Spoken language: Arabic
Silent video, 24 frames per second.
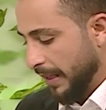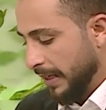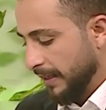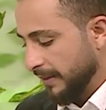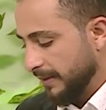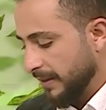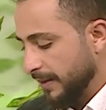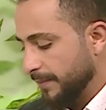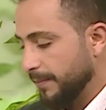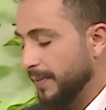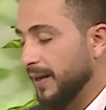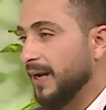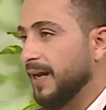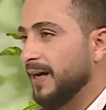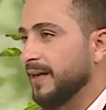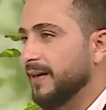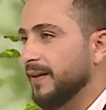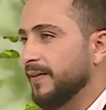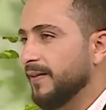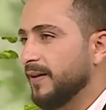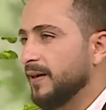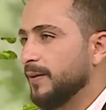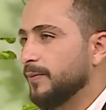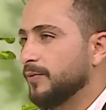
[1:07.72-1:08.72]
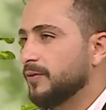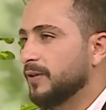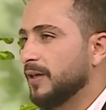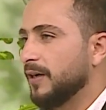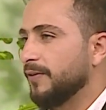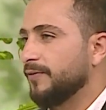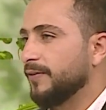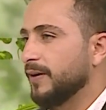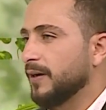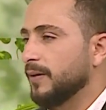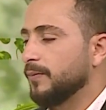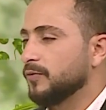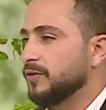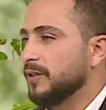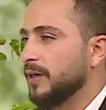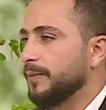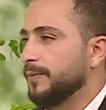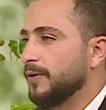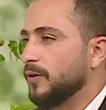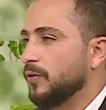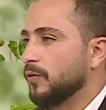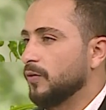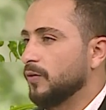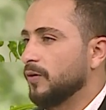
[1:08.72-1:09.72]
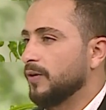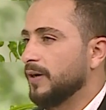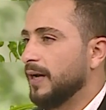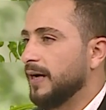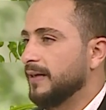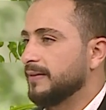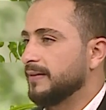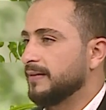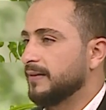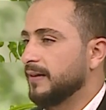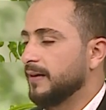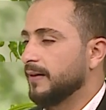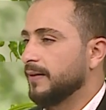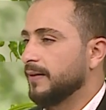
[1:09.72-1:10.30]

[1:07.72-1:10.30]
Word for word: طيب ما هي الأعراض اللي بترافق مصابي كورونا عادة؟